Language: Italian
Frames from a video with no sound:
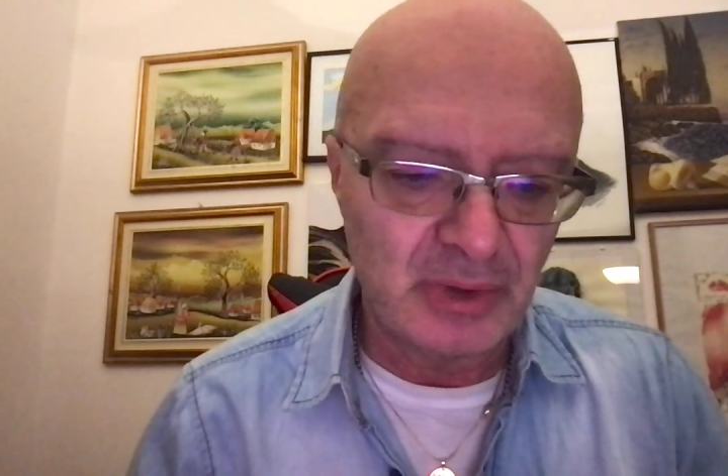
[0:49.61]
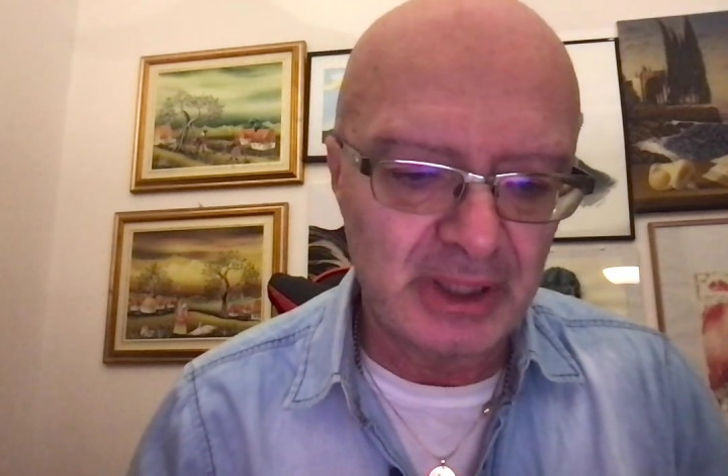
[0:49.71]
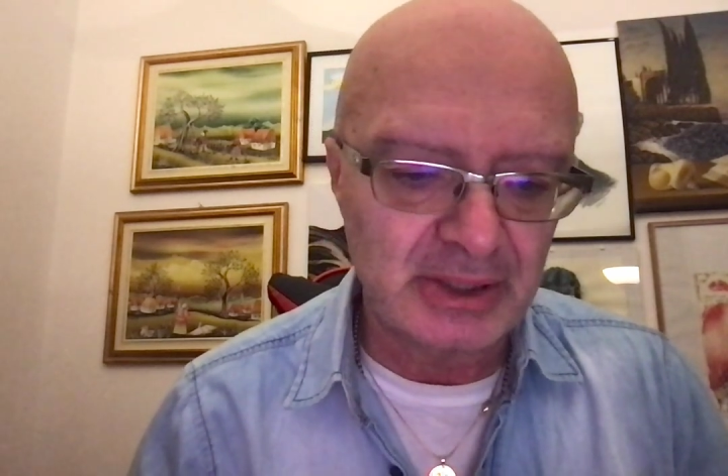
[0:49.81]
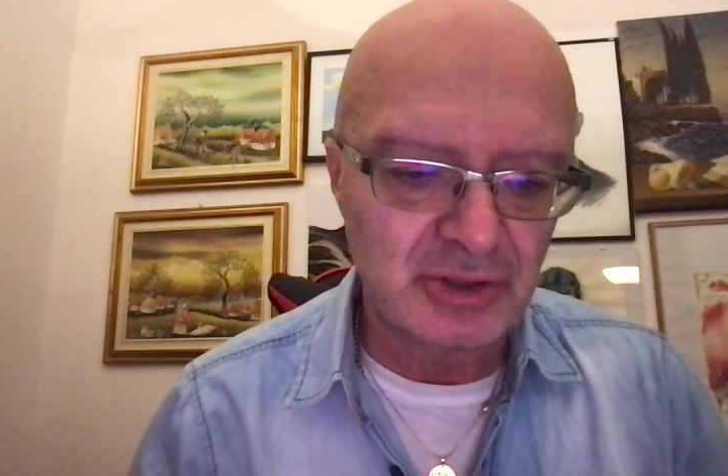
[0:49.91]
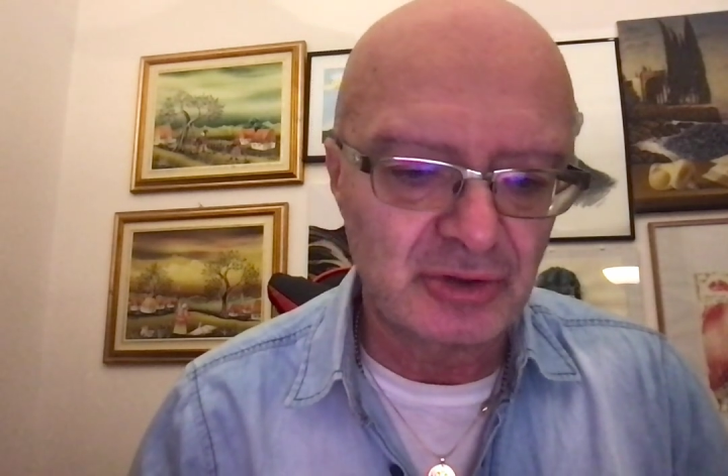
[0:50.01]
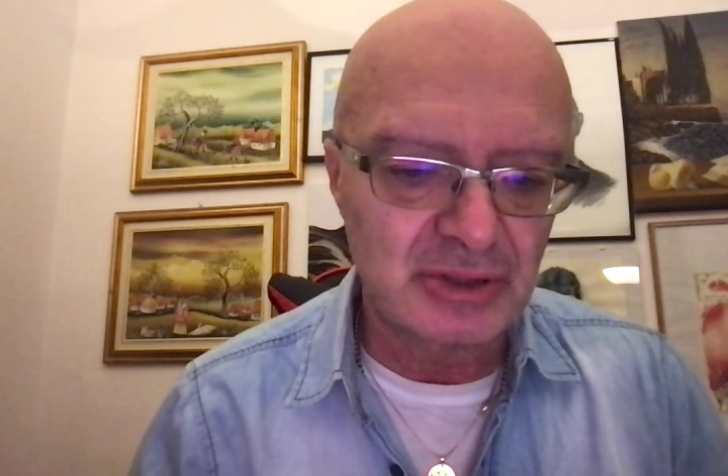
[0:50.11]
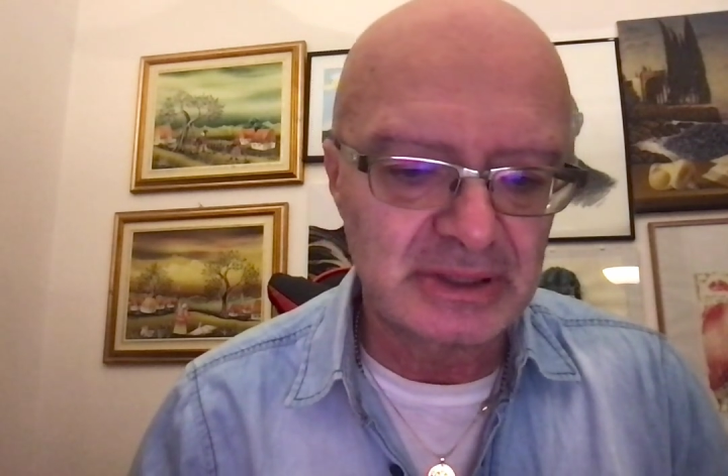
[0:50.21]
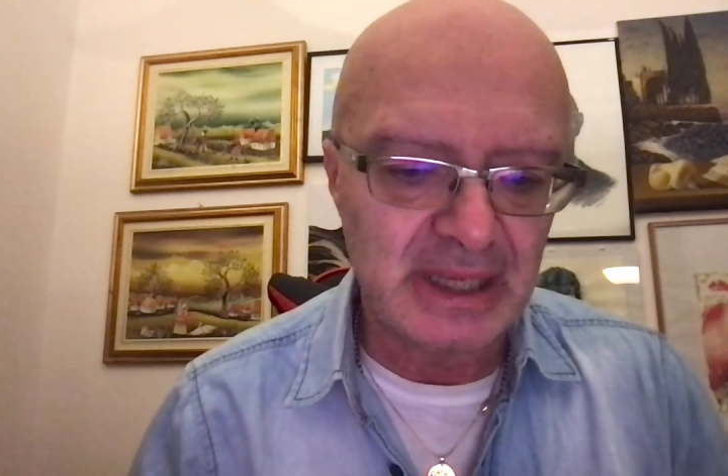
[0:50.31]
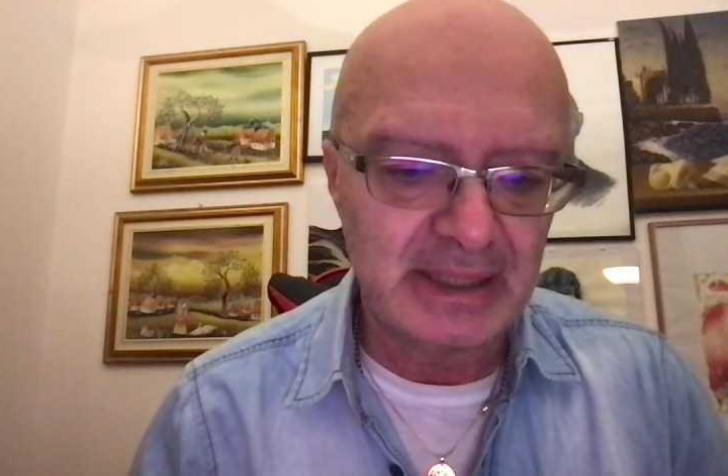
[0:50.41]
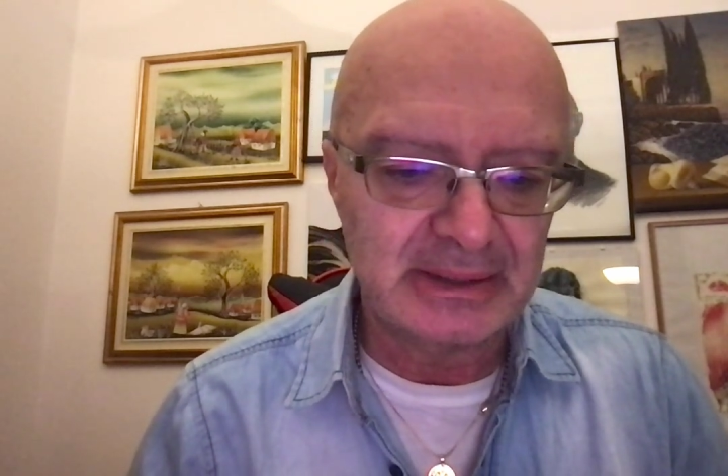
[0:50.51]
che sono
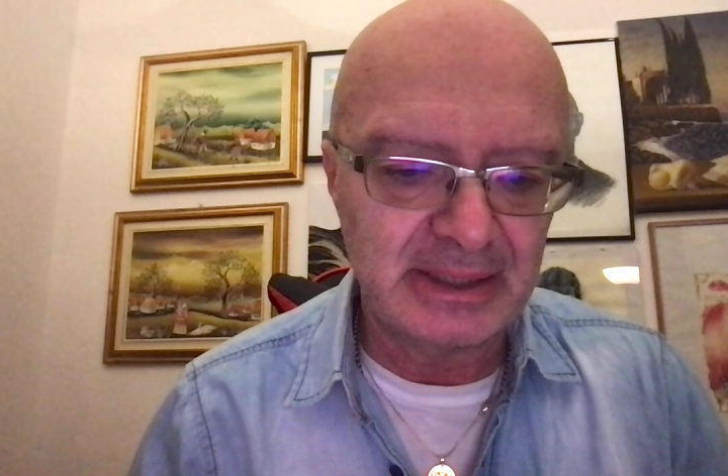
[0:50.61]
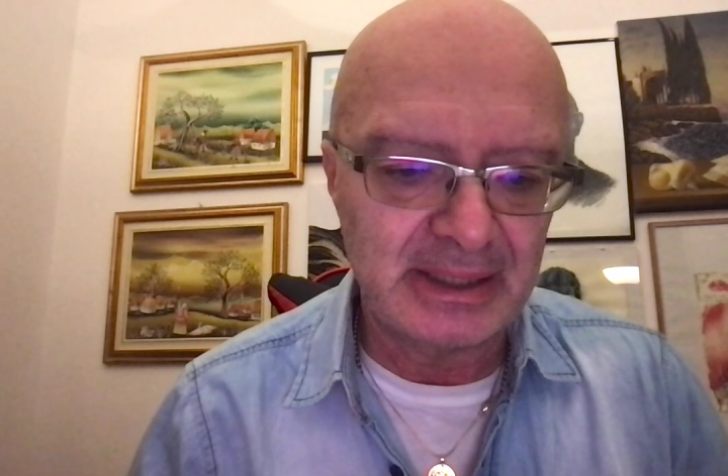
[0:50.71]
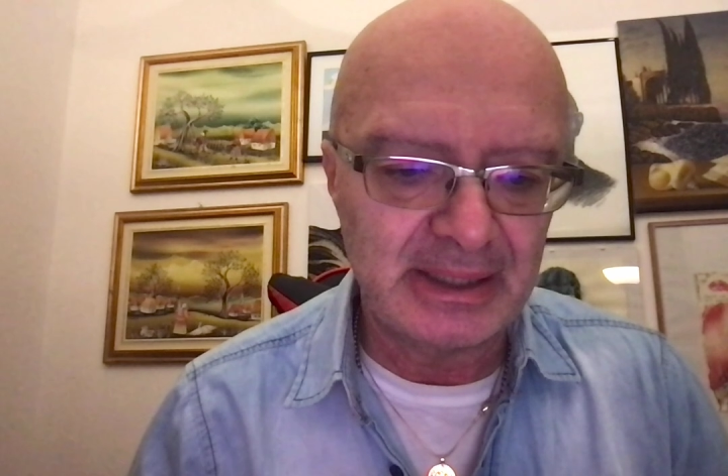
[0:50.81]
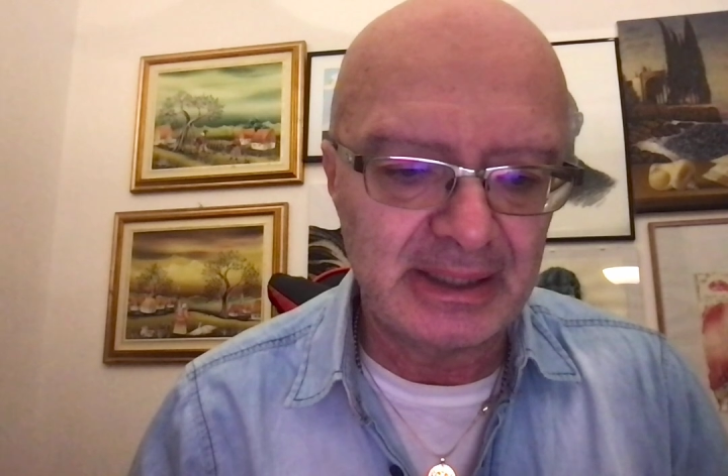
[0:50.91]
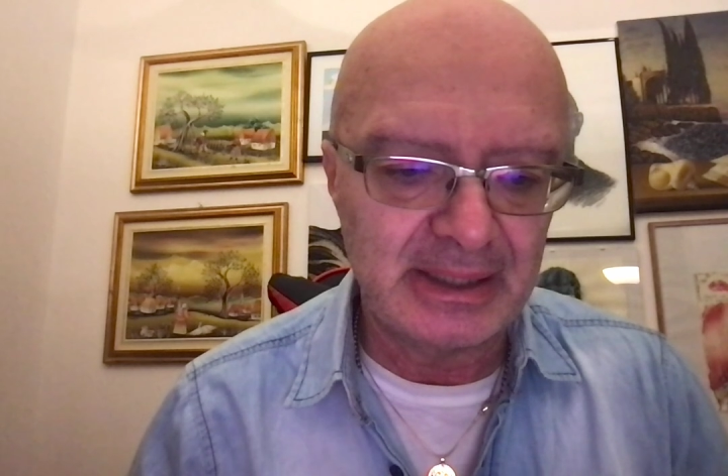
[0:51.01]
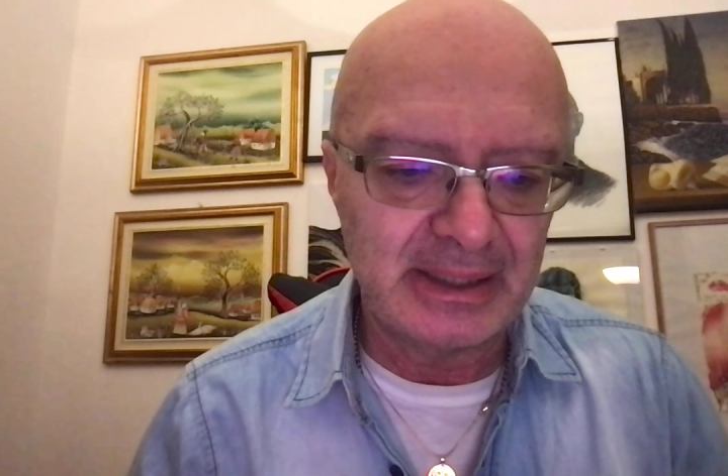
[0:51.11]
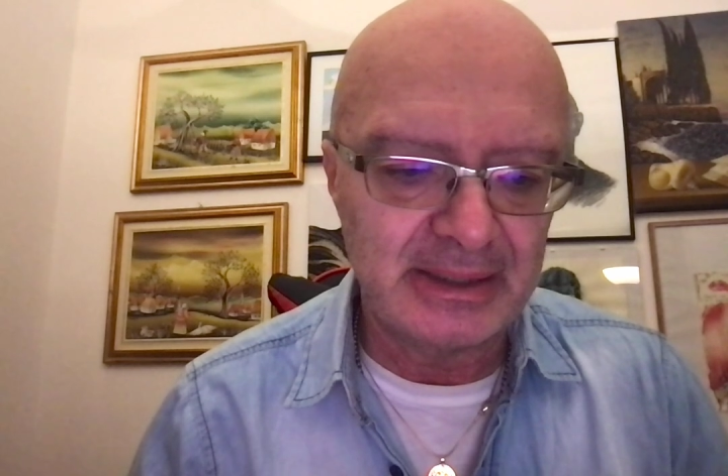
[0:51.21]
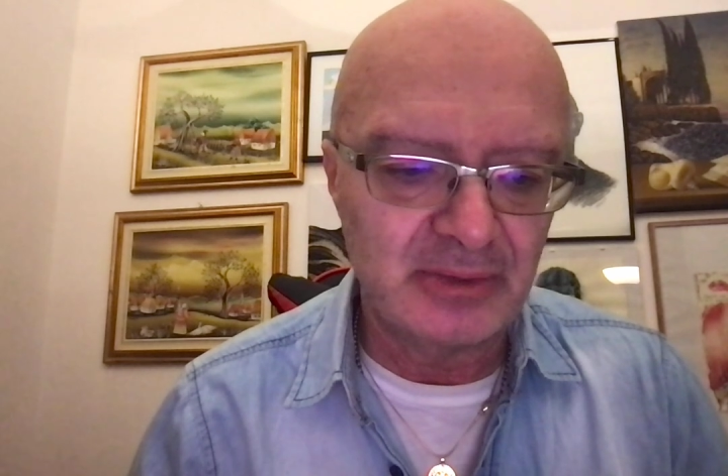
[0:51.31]
state,